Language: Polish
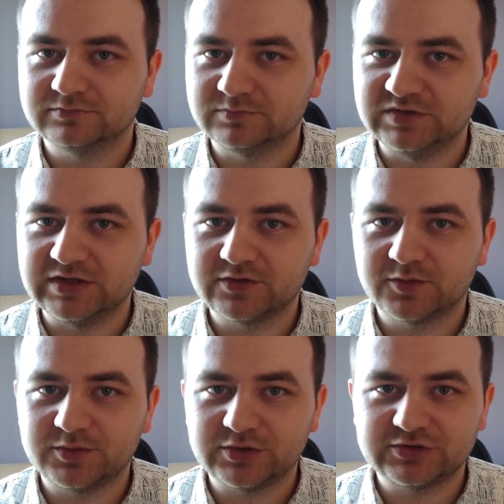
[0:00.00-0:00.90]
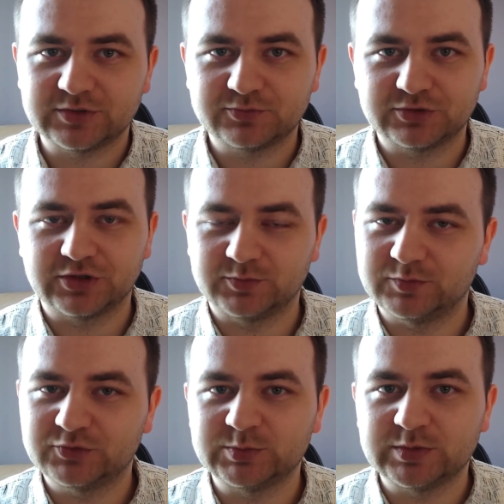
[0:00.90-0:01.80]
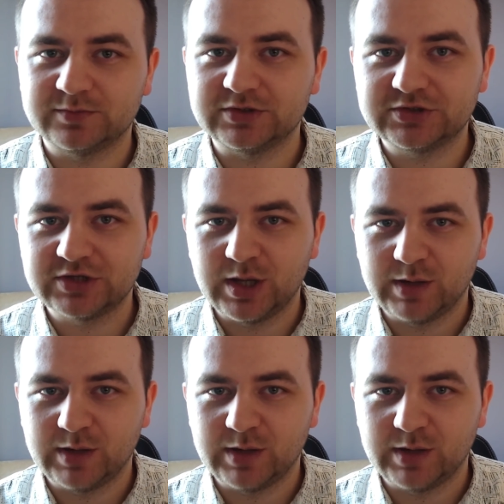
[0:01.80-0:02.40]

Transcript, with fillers: nie wyrobiłeś się, przykro mi. Musimy być